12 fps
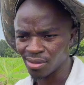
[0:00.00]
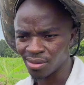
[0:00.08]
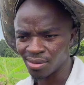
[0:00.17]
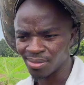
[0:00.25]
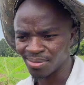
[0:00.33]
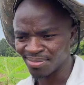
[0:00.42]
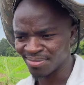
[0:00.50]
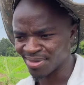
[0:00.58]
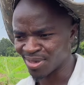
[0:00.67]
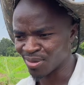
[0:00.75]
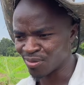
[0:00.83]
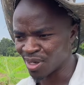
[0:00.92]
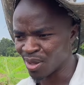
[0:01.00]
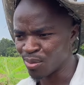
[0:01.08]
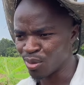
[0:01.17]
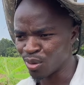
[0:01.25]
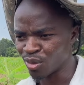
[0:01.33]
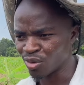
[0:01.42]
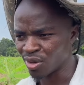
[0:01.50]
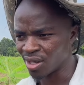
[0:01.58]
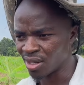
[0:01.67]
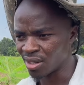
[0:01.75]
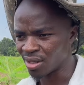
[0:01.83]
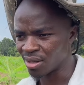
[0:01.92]
Ah, voilà un peu le choix.
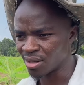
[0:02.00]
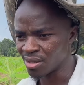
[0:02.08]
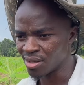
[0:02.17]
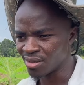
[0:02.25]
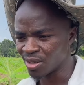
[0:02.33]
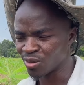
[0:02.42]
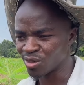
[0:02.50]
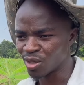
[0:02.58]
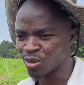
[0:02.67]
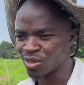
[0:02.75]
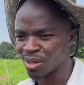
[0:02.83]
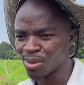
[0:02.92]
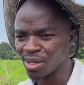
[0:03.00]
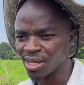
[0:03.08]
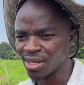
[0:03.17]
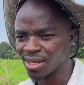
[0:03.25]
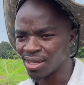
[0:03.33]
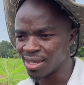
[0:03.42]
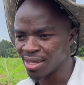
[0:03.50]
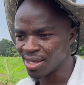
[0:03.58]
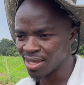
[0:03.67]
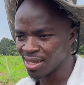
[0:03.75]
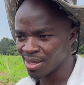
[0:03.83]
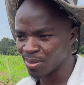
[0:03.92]
Euh, c'est ce qui nous a amené
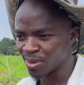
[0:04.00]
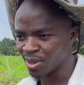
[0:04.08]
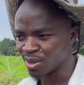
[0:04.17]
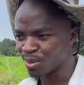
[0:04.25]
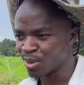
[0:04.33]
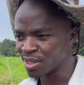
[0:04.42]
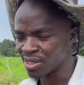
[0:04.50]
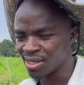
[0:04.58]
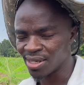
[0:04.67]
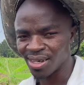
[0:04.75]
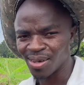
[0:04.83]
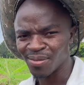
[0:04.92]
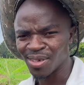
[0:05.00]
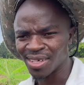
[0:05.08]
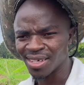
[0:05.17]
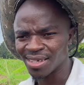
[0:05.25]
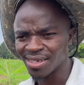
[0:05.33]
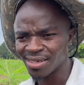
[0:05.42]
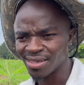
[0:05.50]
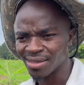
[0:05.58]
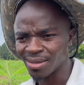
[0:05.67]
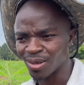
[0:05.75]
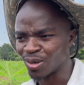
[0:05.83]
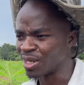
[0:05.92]
présentement ici, en Vingé.
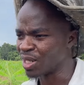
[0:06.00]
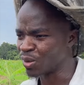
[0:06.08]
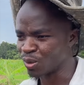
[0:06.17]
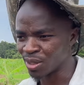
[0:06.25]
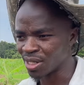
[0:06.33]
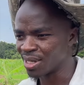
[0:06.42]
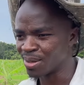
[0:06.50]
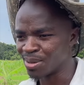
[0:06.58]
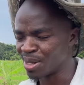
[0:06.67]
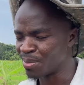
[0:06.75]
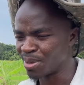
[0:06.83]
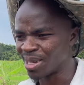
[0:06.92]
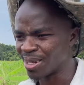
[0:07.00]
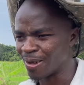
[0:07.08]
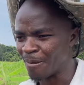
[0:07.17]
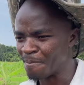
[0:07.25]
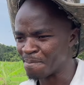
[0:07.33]
Donc on a tourné, on n'a pas...